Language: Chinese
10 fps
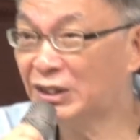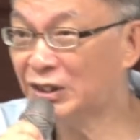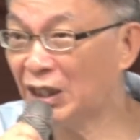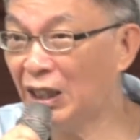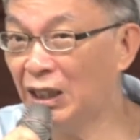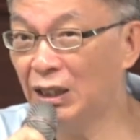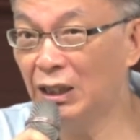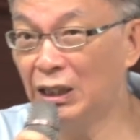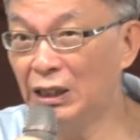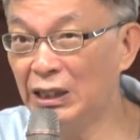在
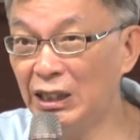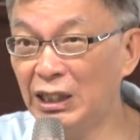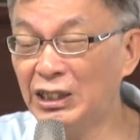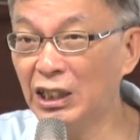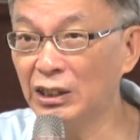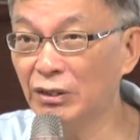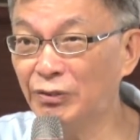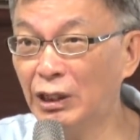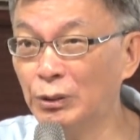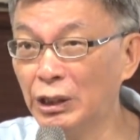理解的
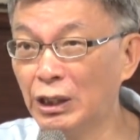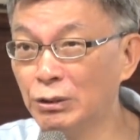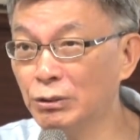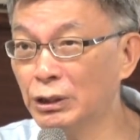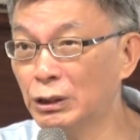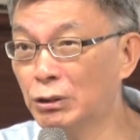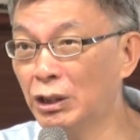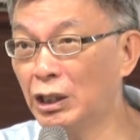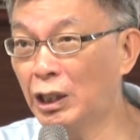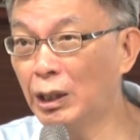范围当中的最